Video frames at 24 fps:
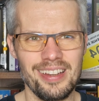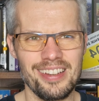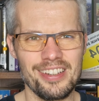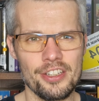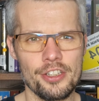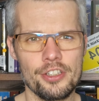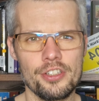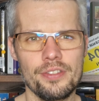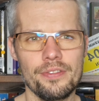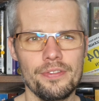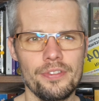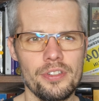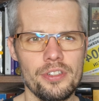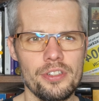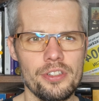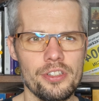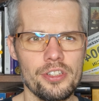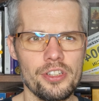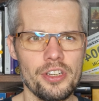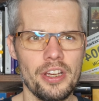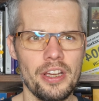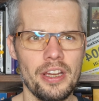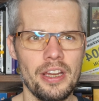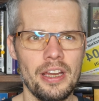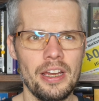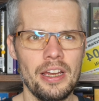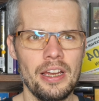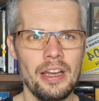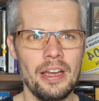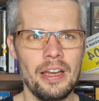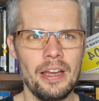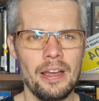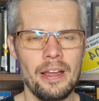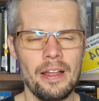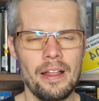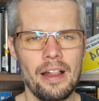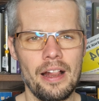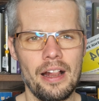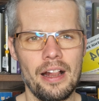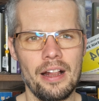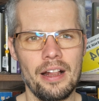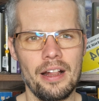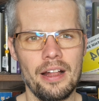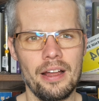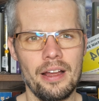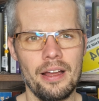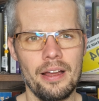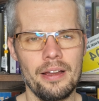rzeczywiście
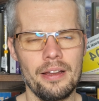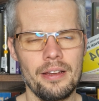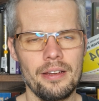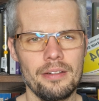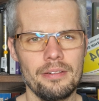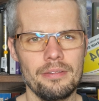e,